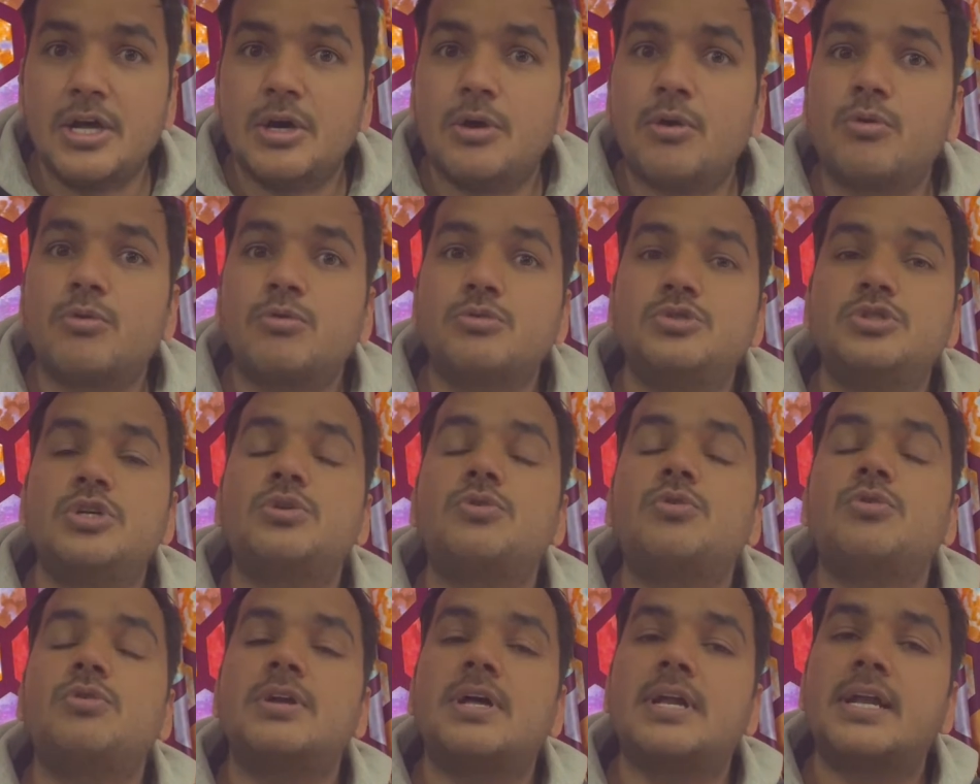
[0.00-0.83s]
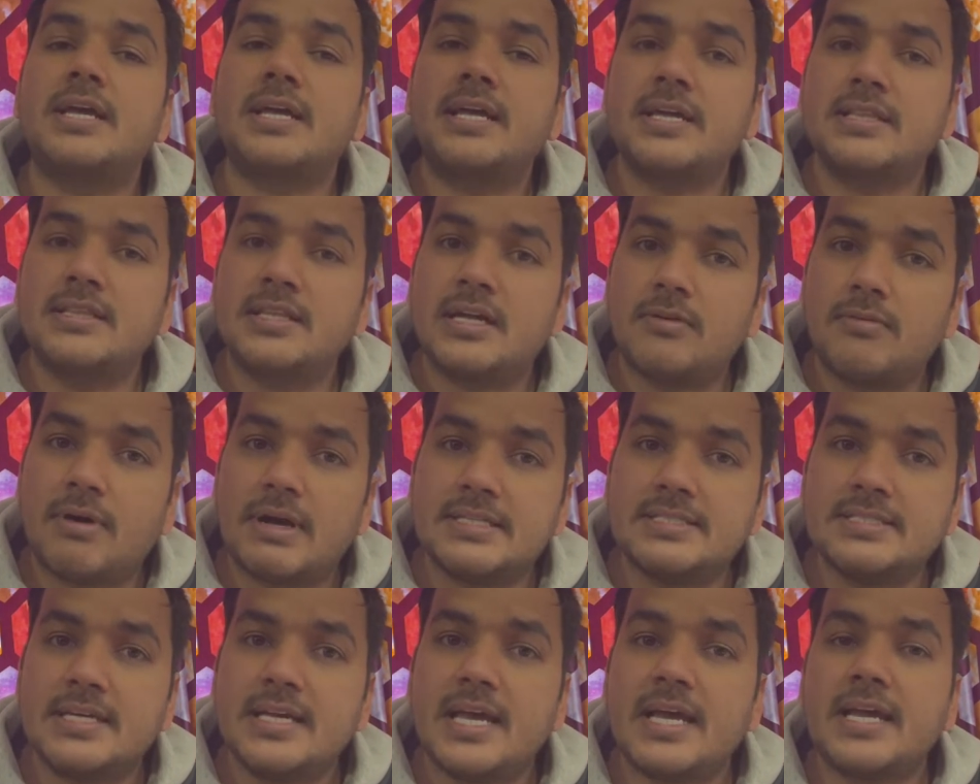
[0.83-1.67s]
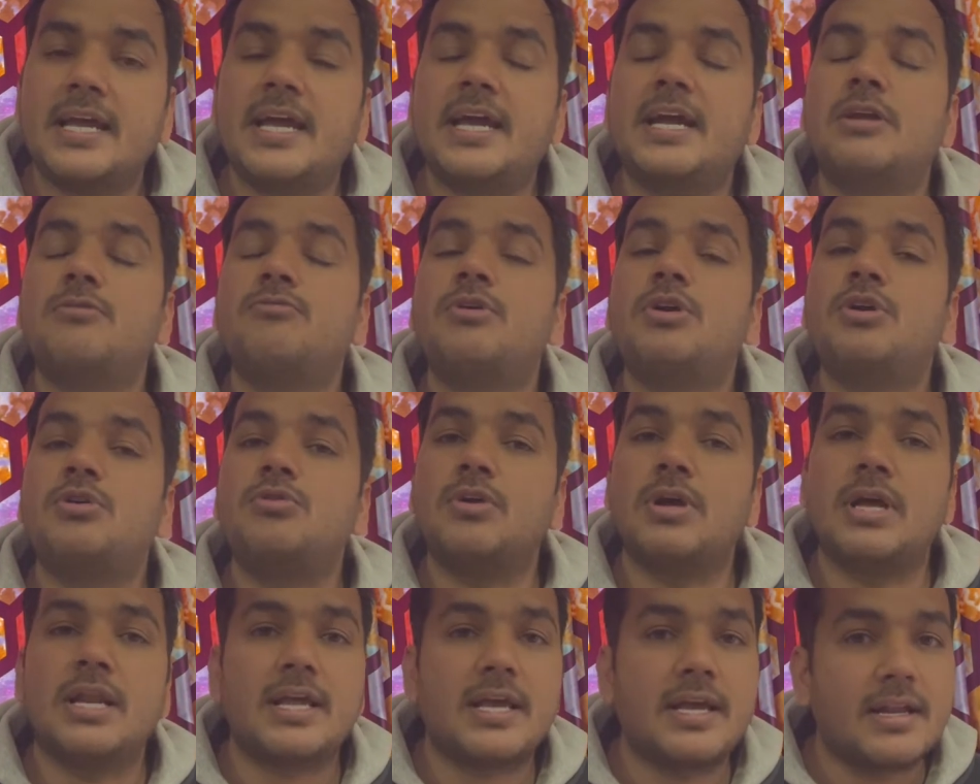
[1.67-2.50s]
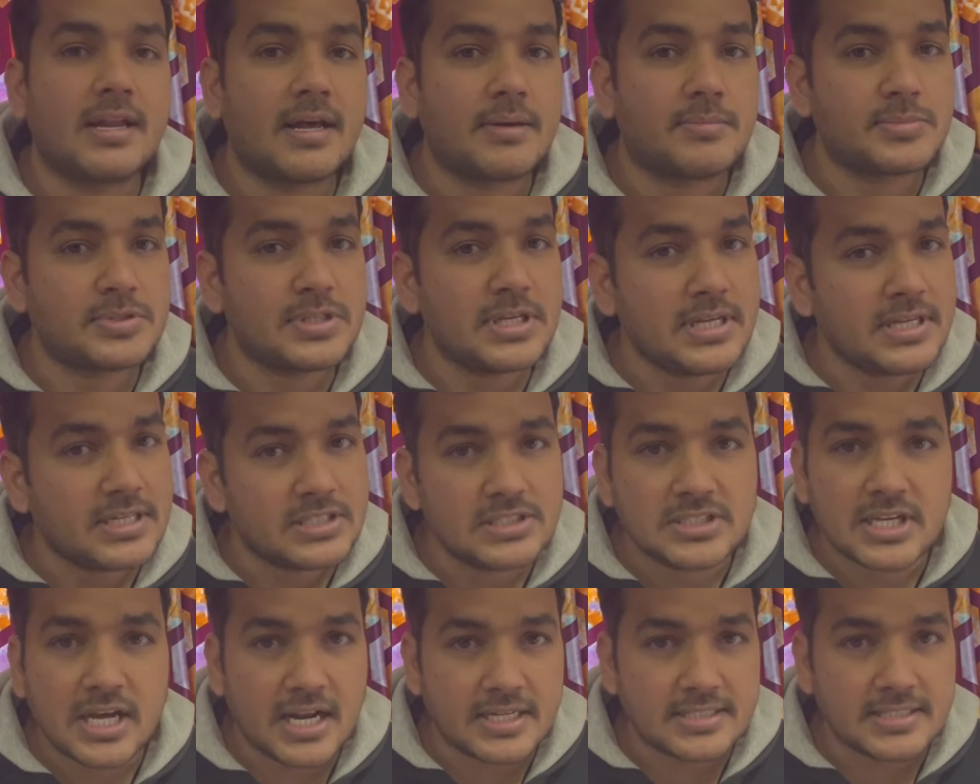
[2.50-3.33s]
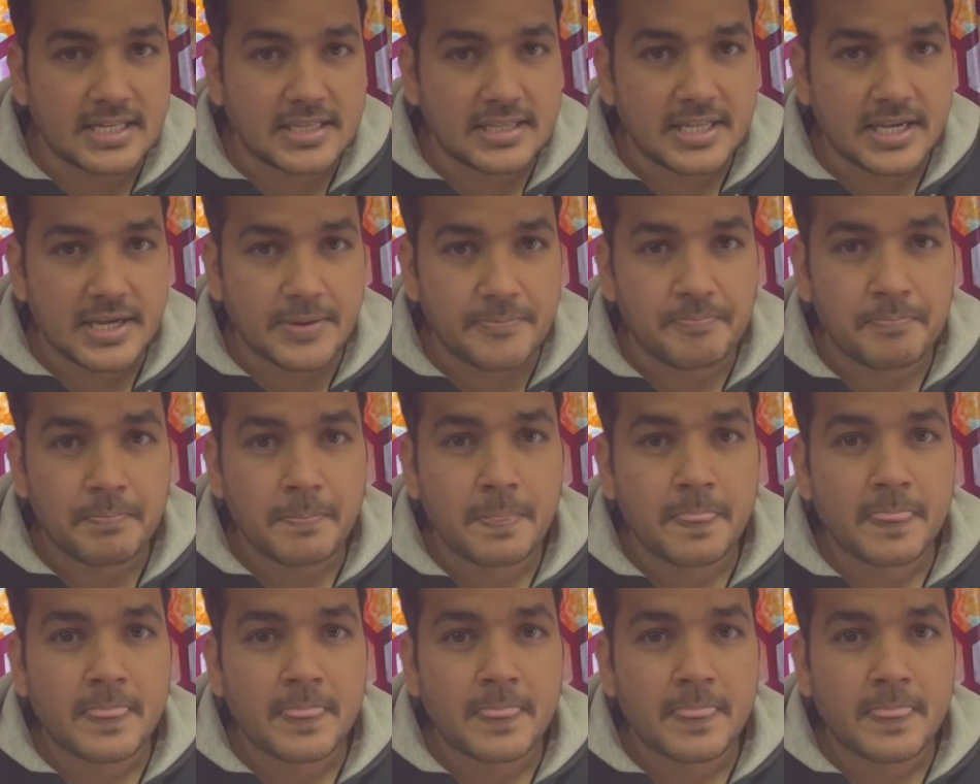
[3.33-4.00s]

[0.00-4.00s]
और उसी को नरक के दरवाजे या गेट वे टू हेल के नाम से जाना जाता है